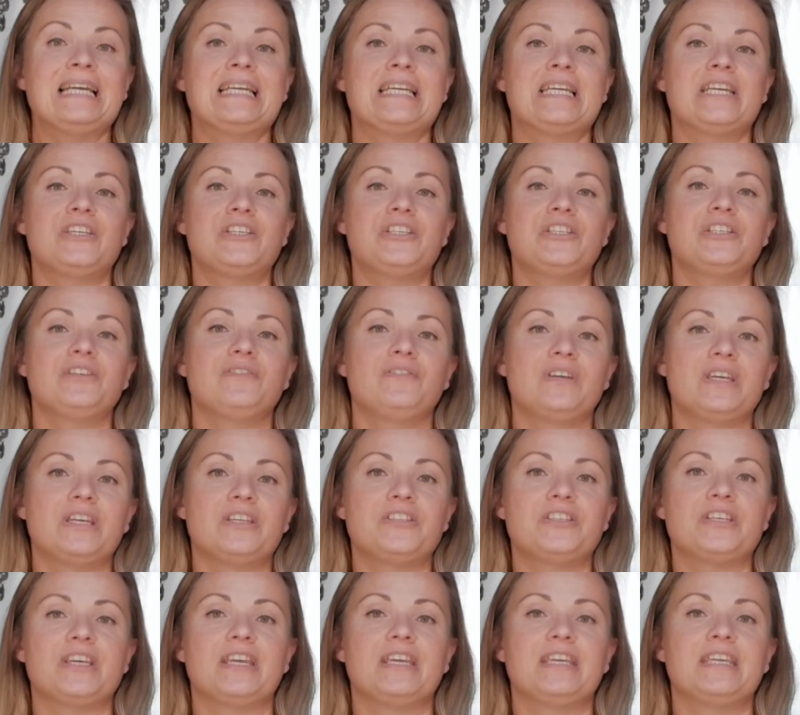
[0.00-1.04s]
Jeśli nie
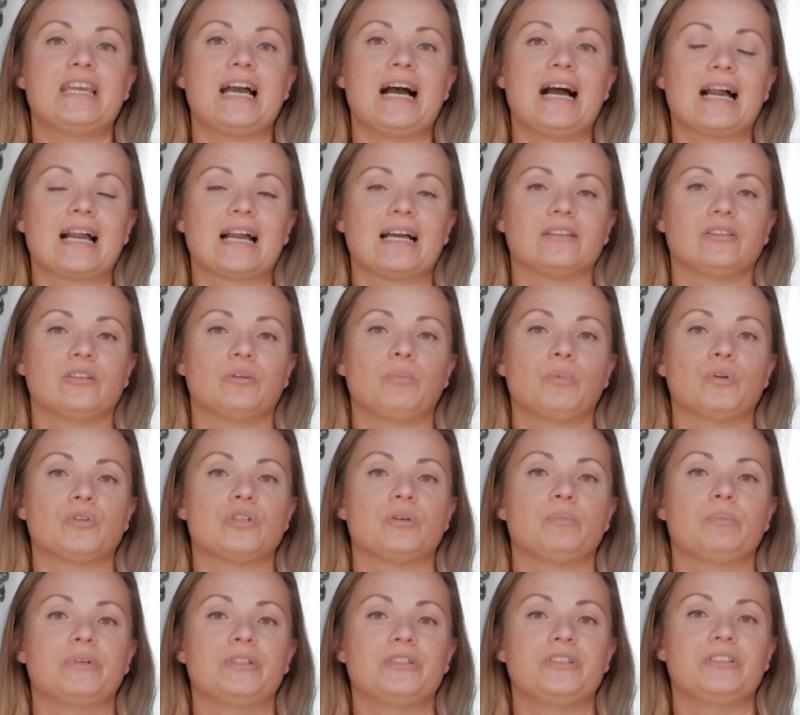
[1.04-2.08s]
wiecie, jaka to
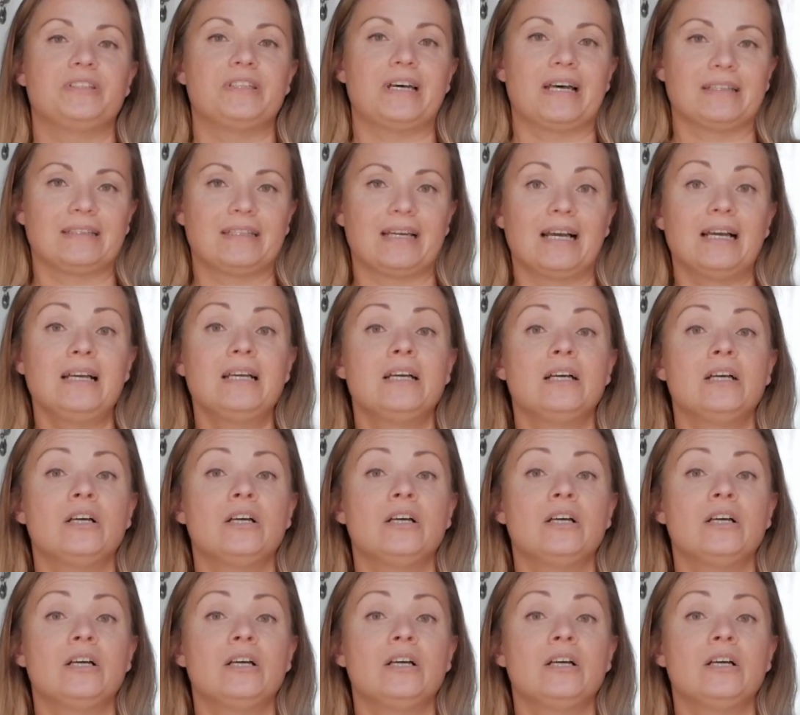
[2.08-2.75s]
może być data,